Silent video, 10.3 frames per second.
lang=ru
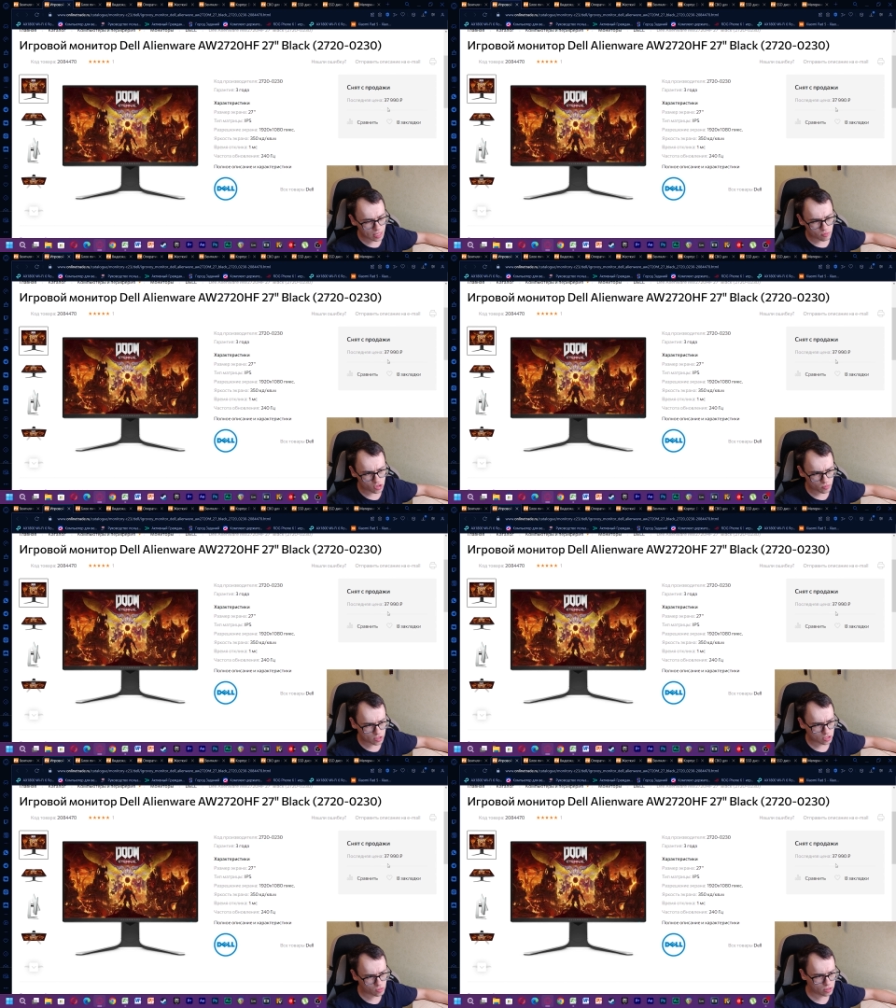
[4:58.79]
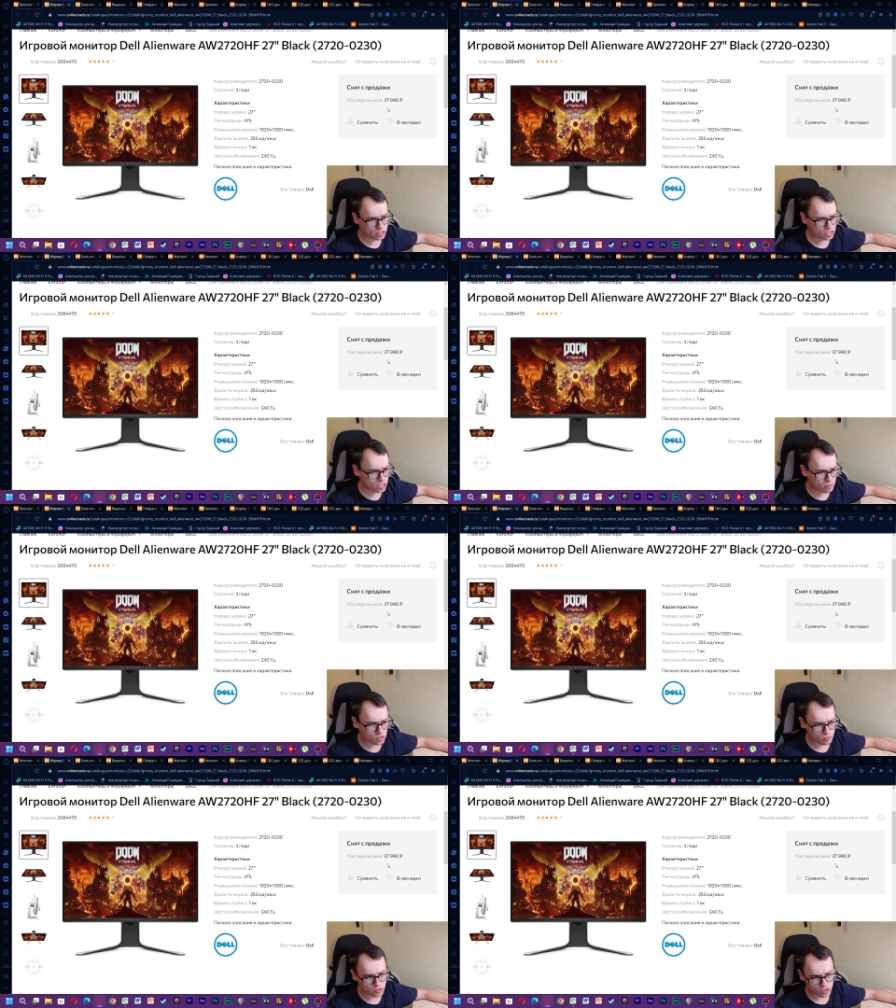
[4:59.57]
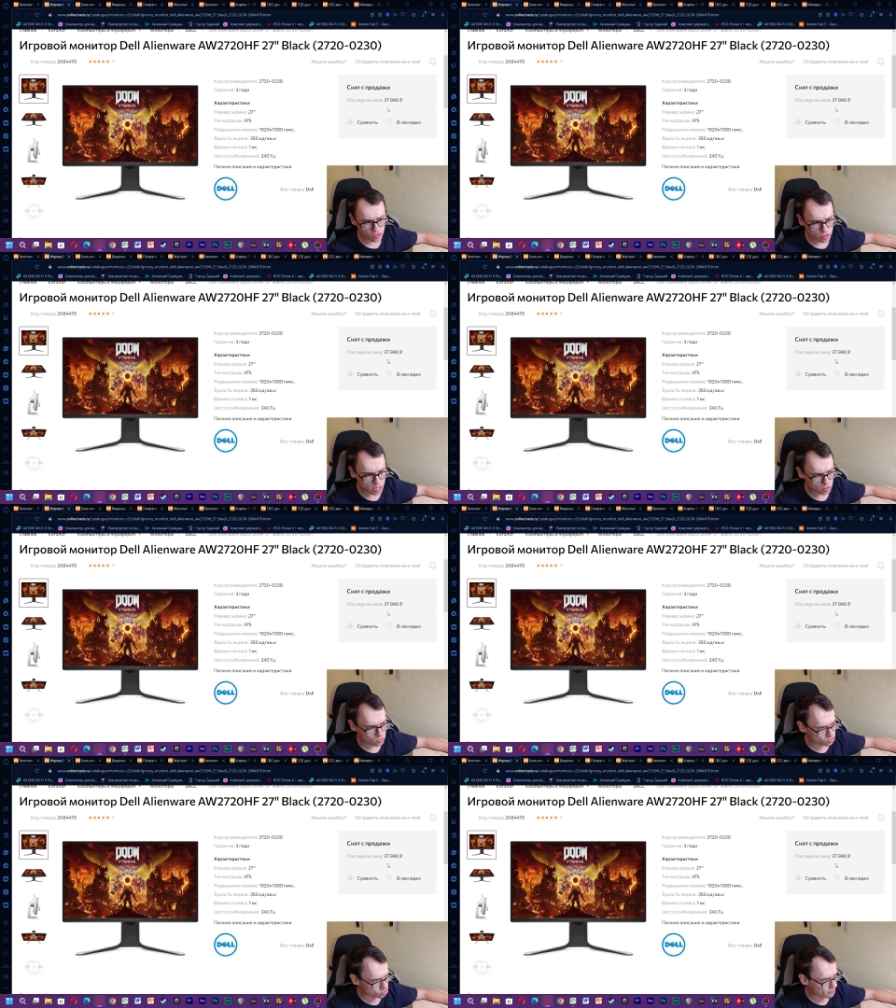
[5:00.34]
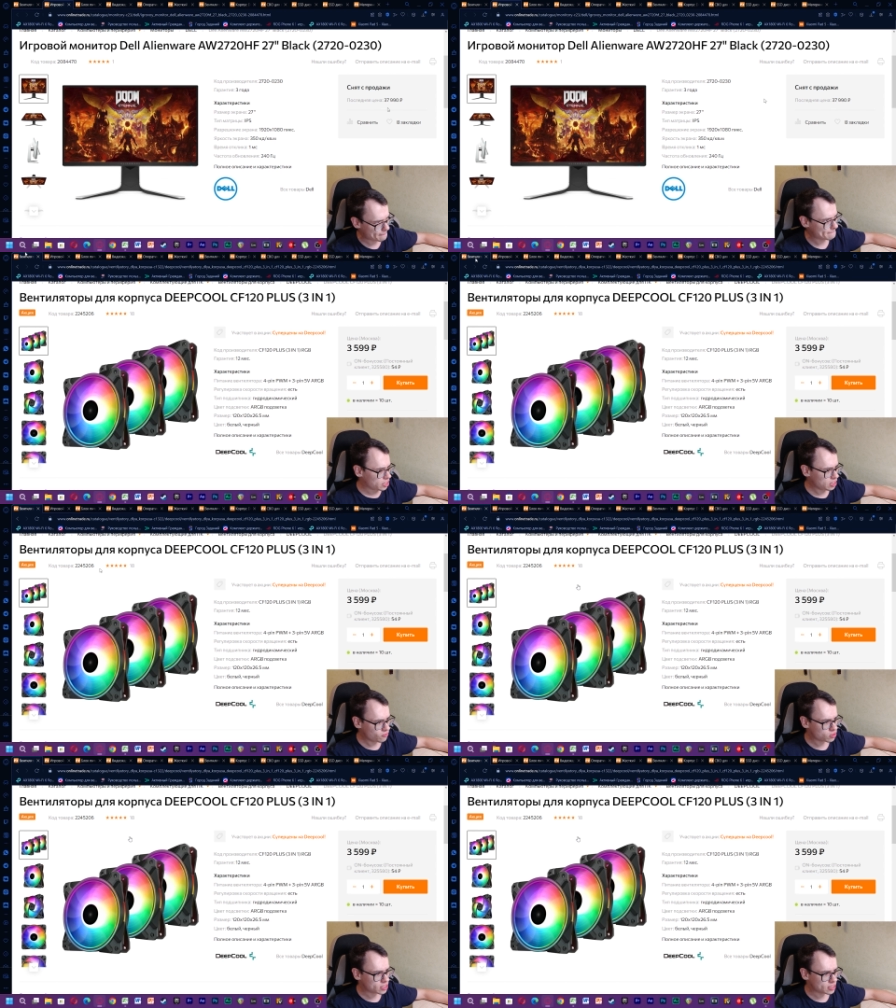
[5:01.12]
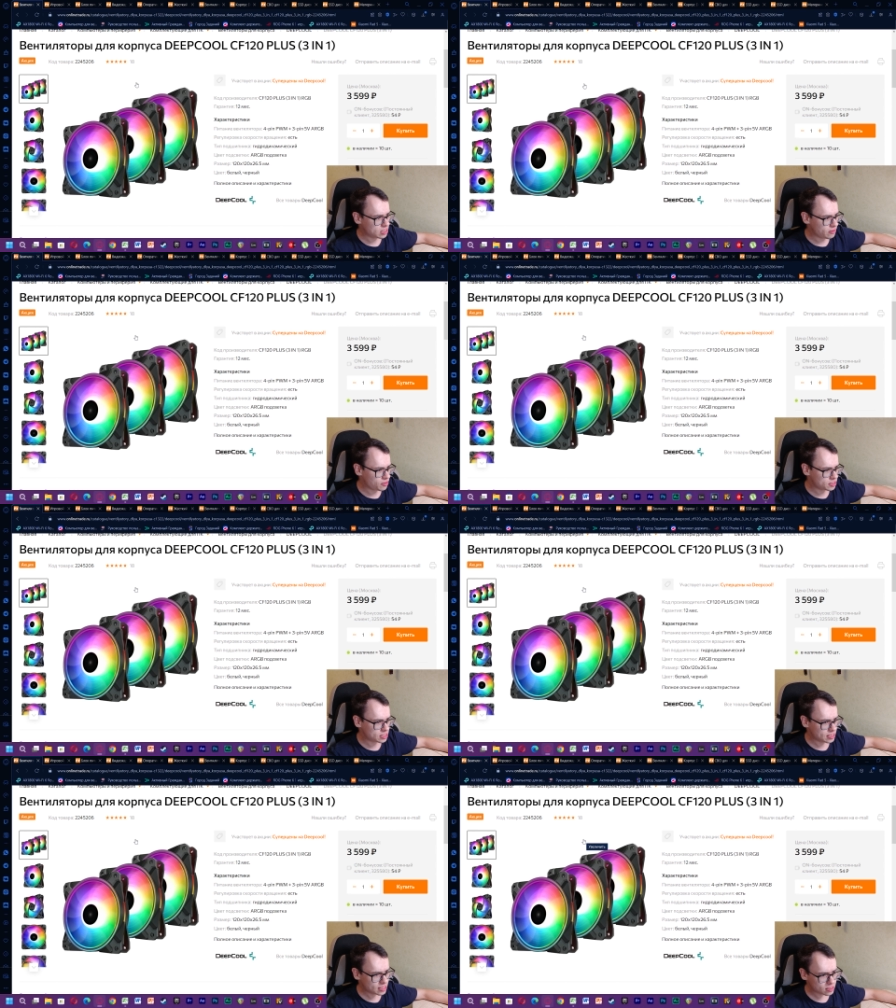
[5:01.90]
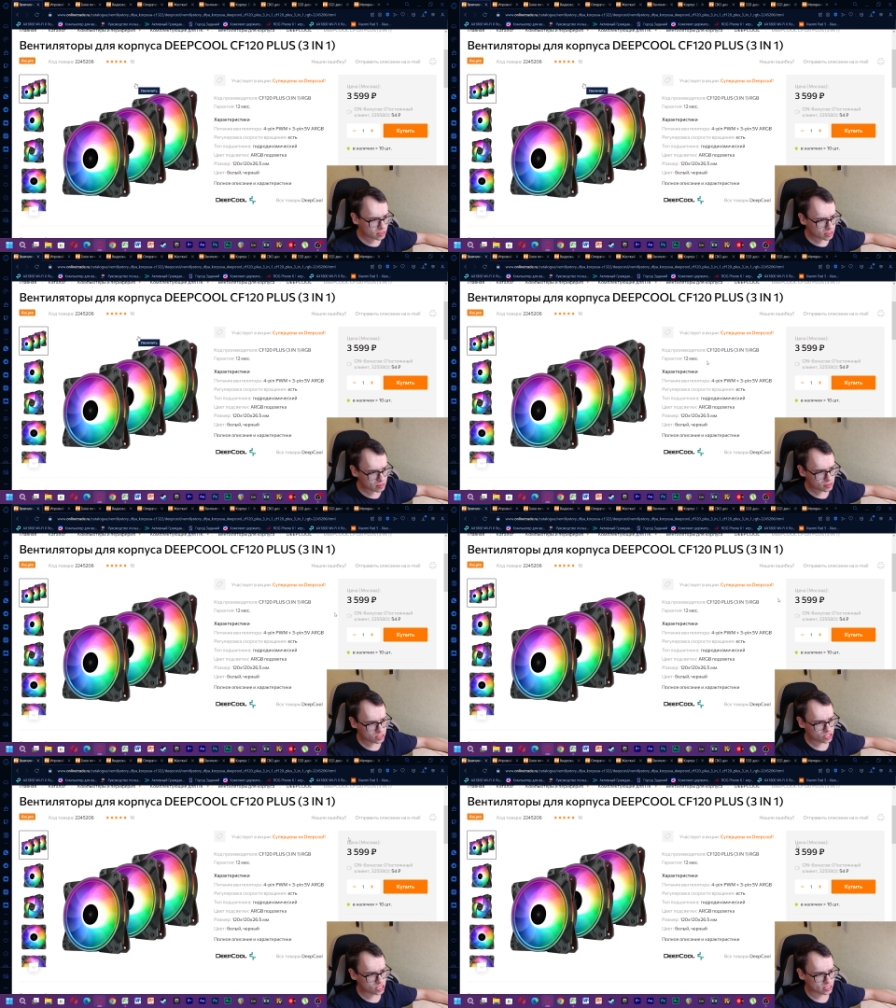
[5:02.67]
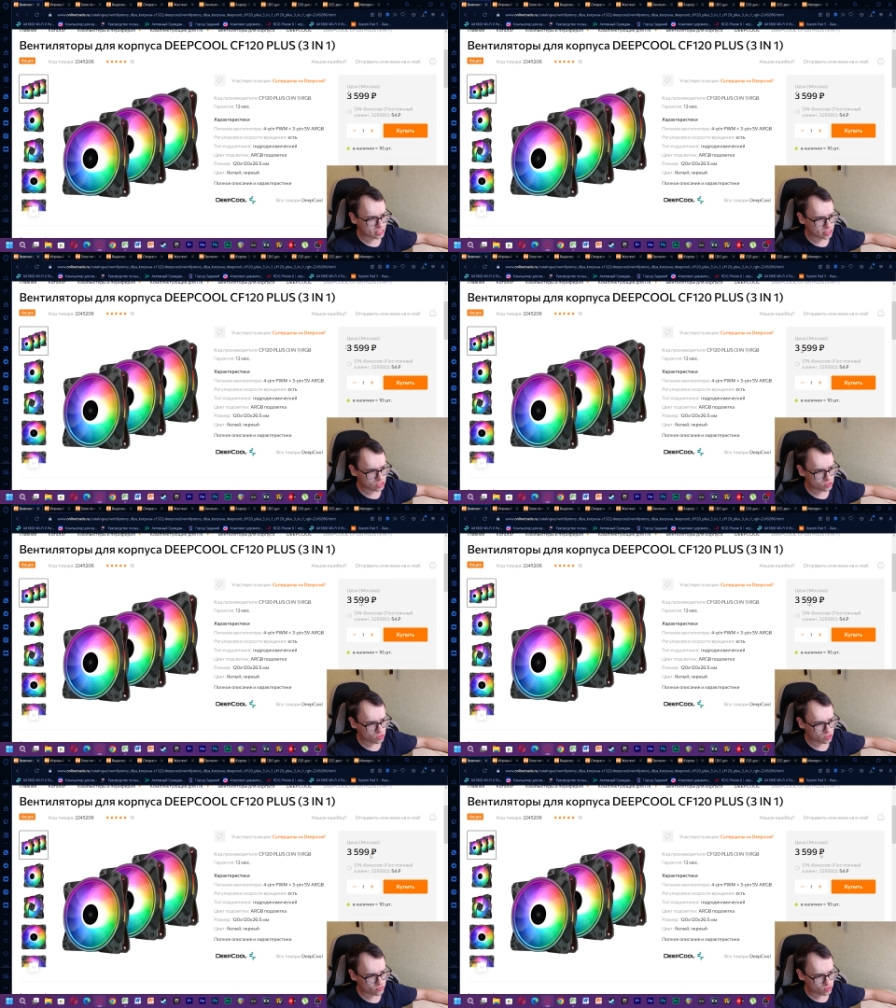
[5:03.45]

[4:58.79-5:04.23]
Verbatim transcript: Может быть, столько же, а может быть, чуть дороже. И вот такие вентиляторы, сейчас они стоят